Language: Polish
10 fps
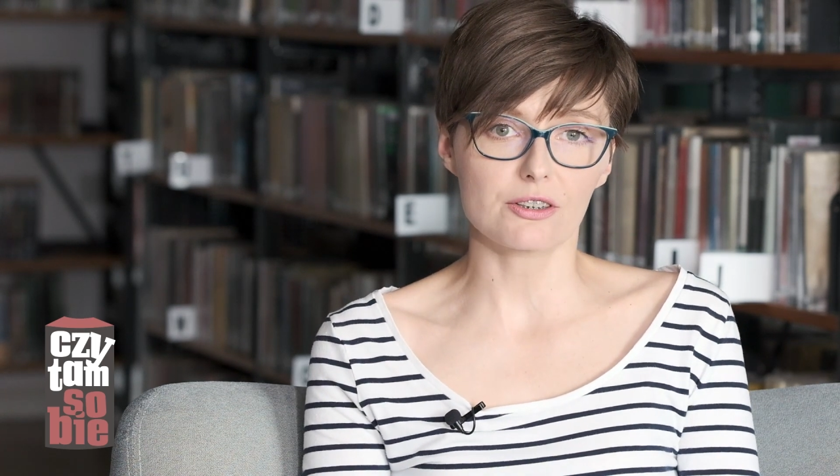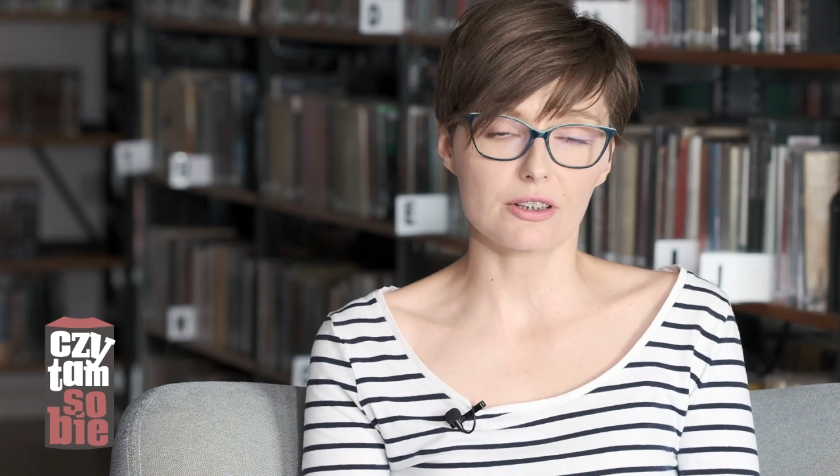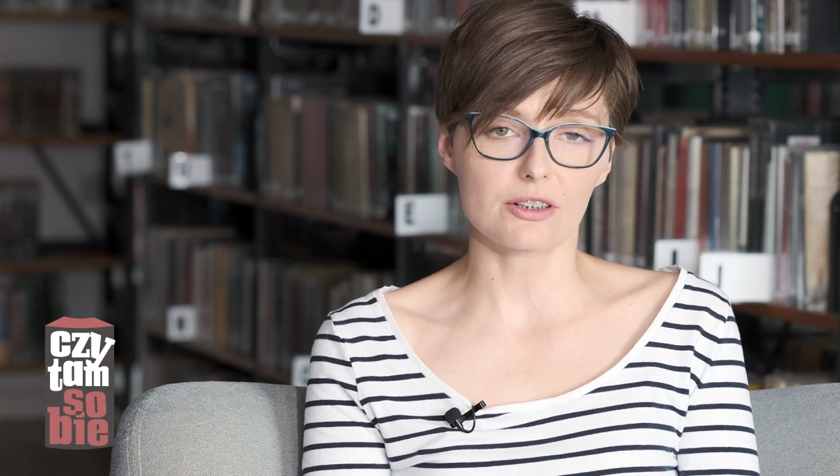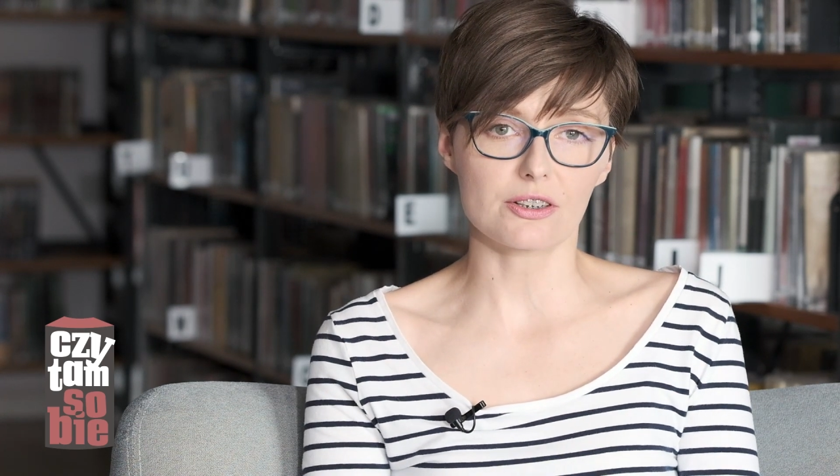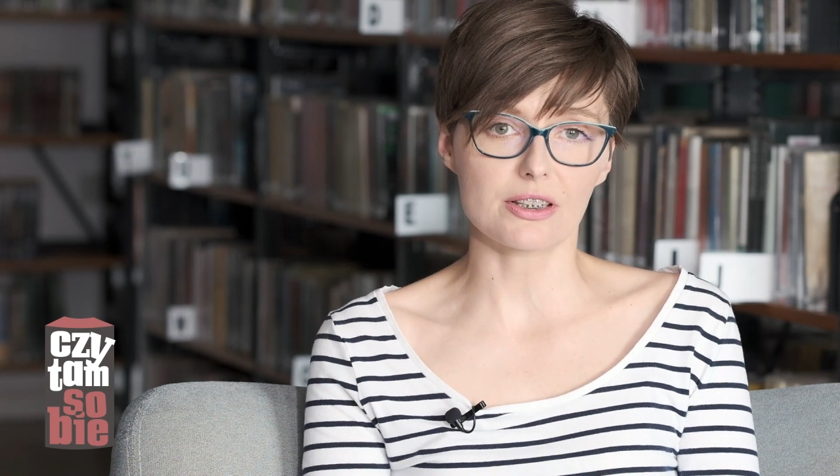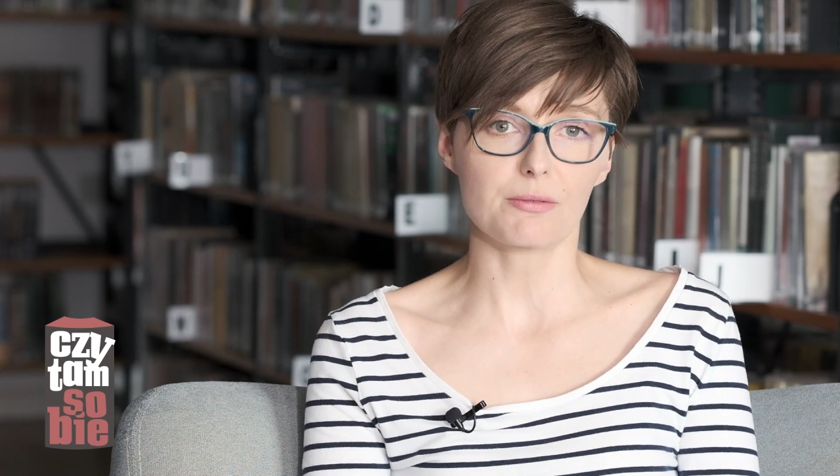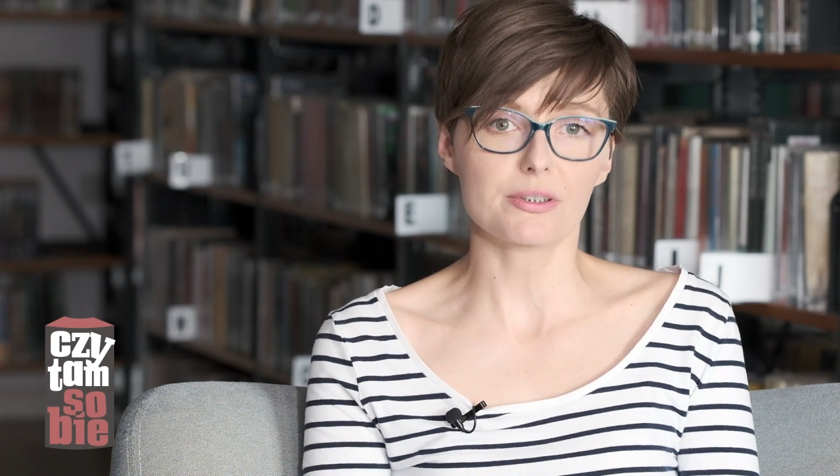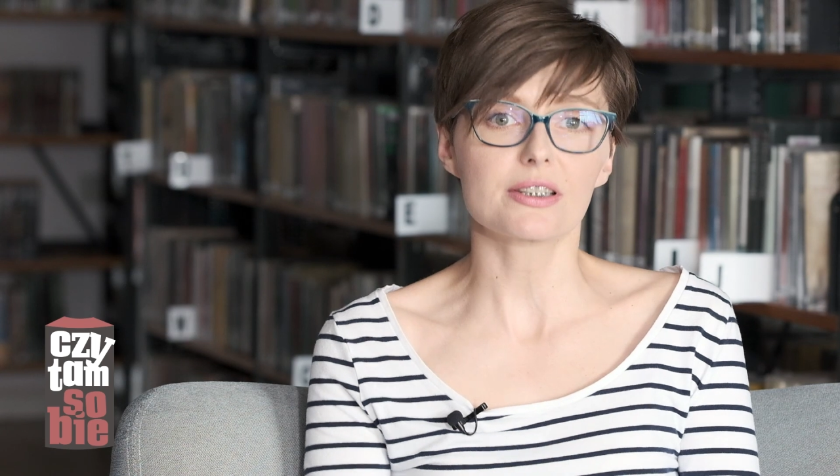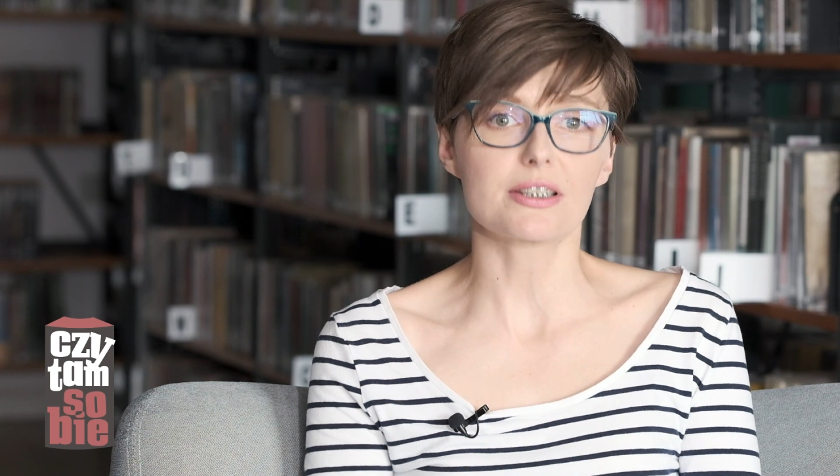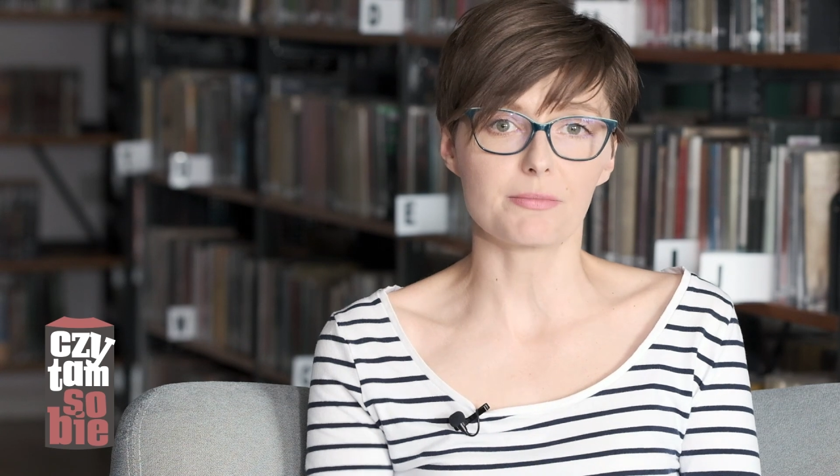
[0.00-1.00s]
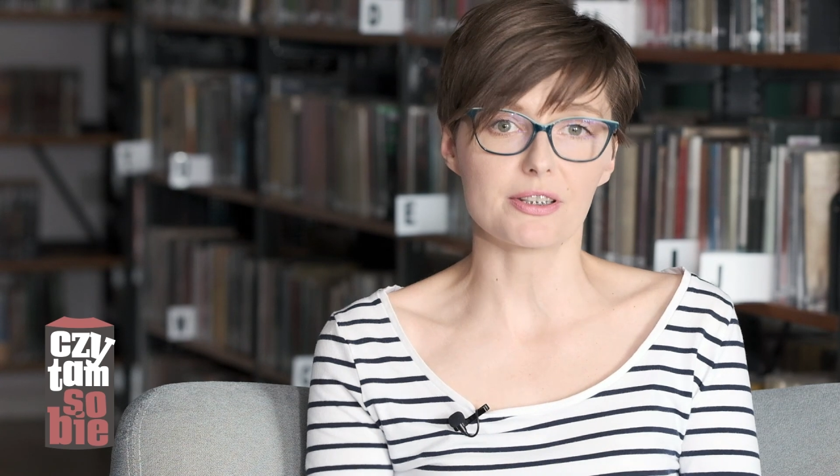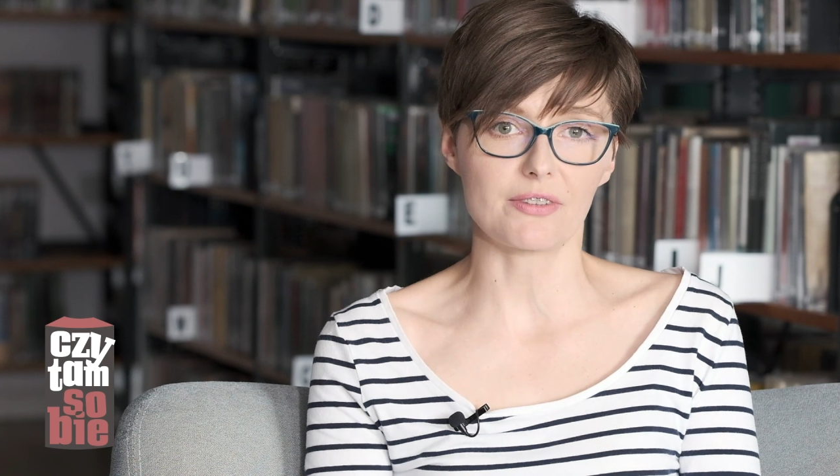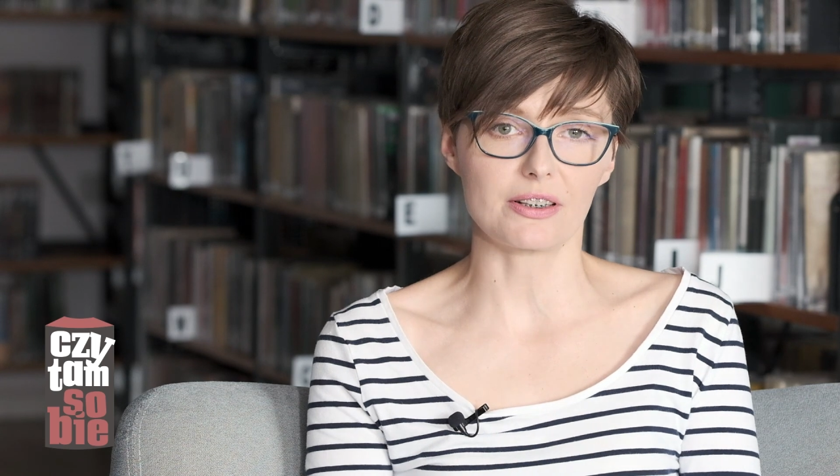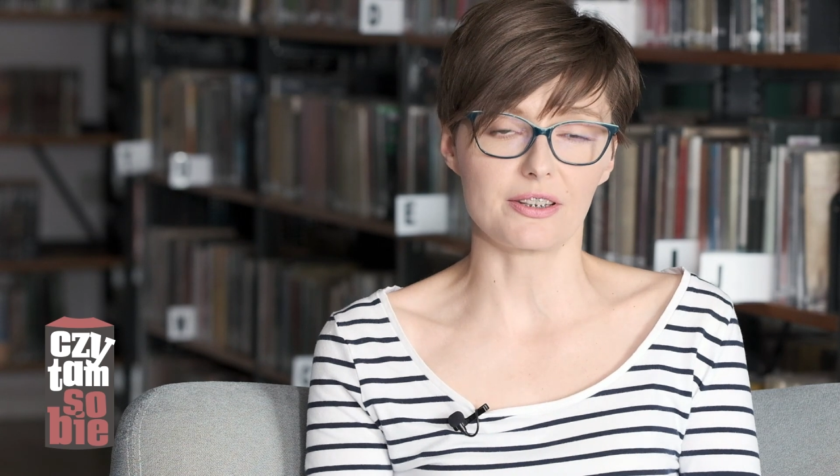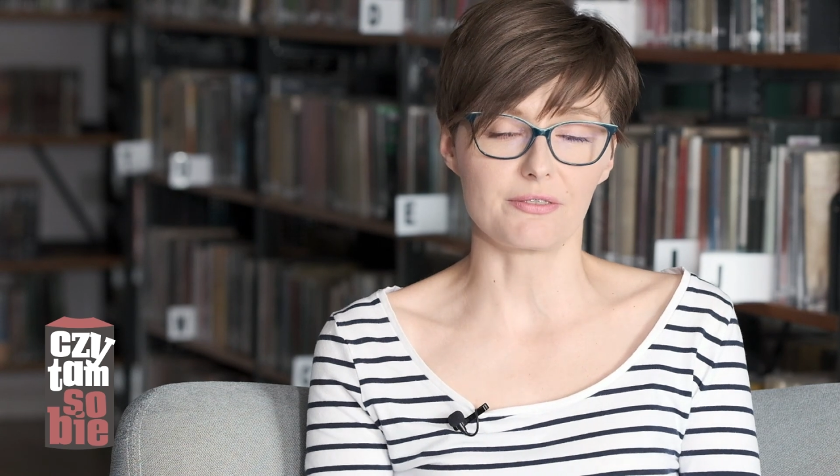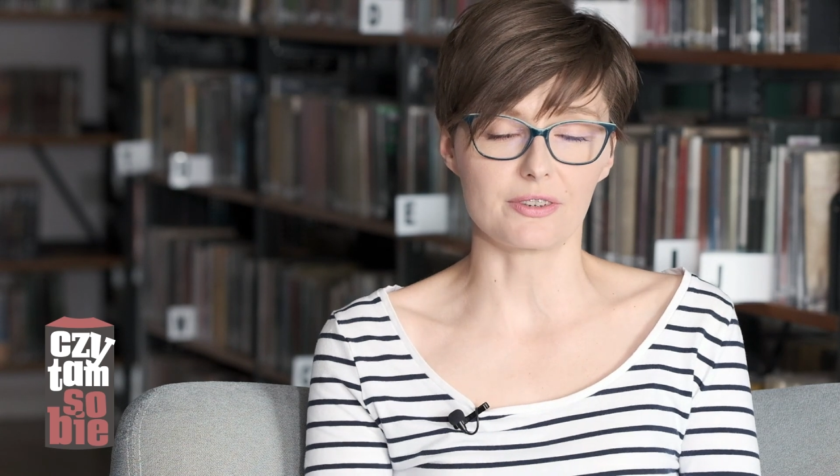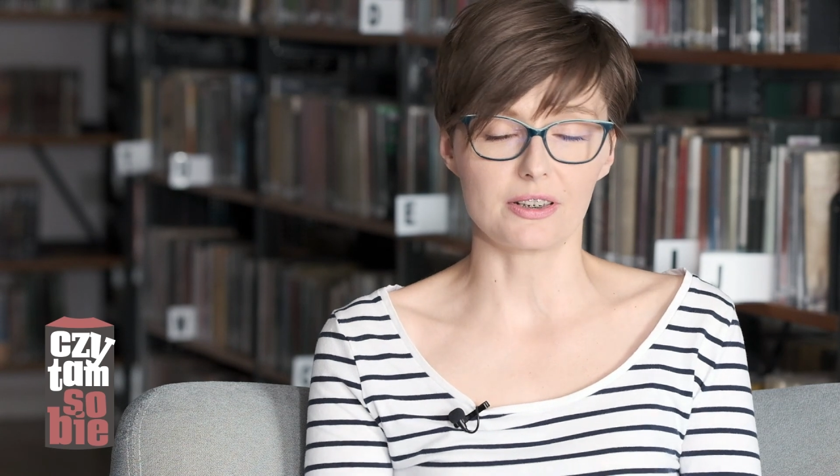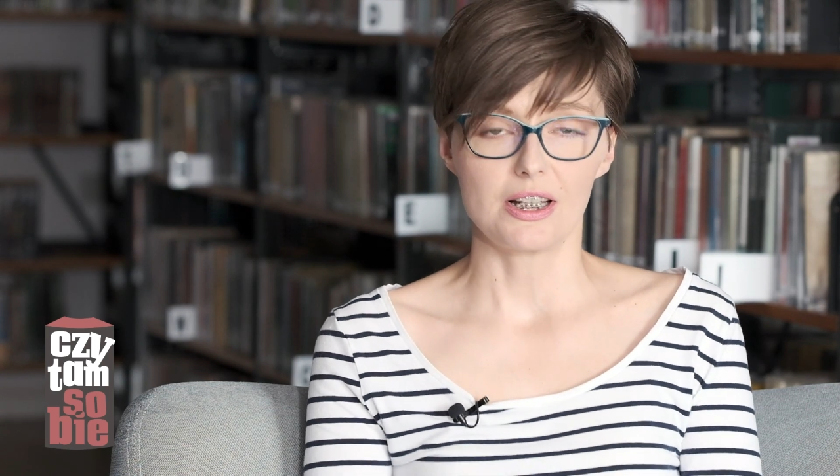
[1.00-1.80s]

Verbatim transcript: czy też cały system jest wadliwy?